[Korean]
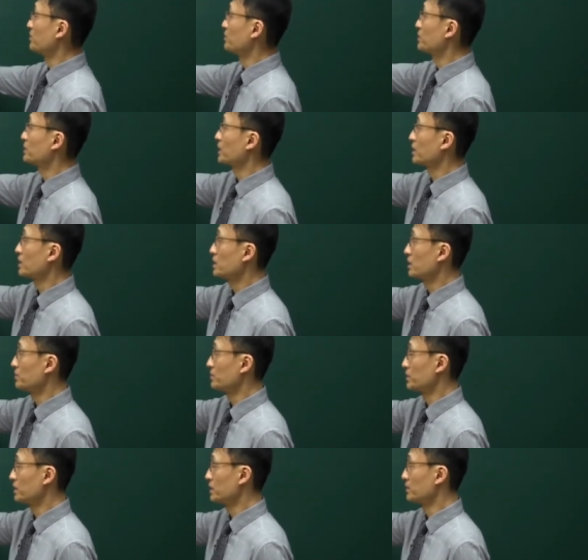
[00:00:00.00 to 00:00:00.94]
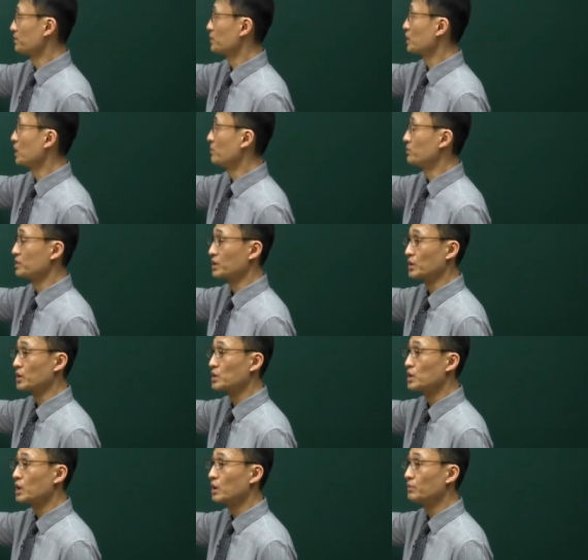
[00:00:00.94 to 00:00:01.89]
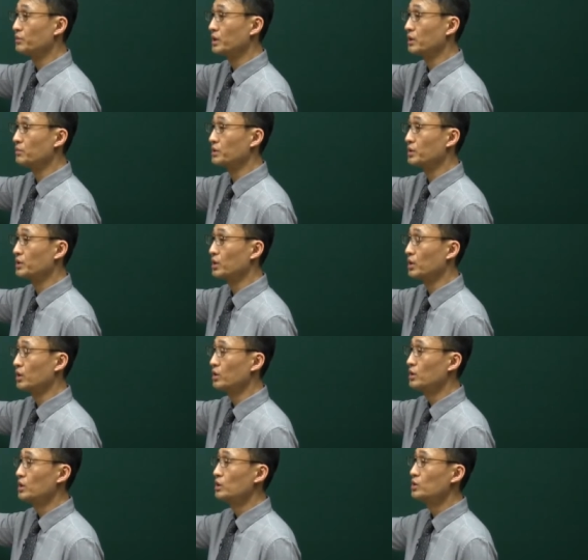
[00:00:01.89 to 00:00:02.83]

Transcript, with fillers: 업무정지 처분은 업무정지 처분일부터